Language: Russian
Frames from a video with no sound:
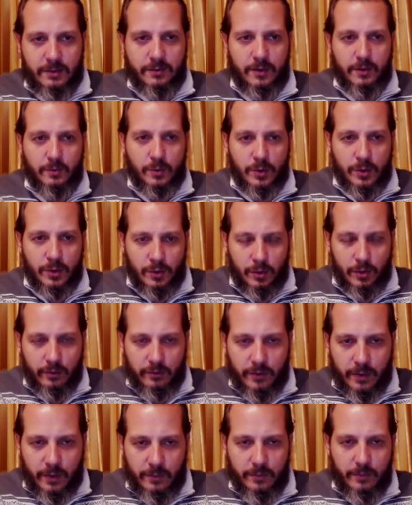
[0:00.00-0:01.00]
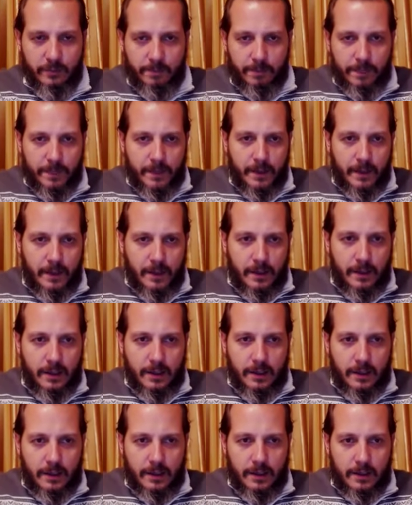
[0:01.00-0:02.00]
формулировкам.
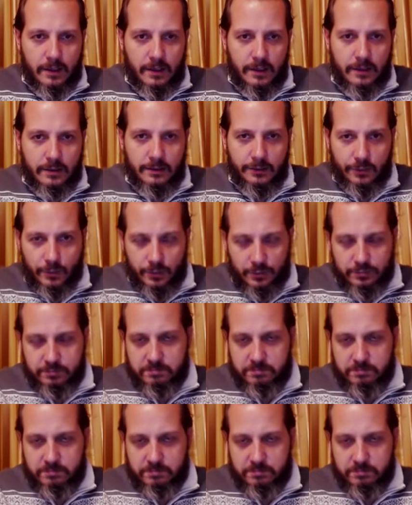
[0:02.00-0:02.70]
Э, ну,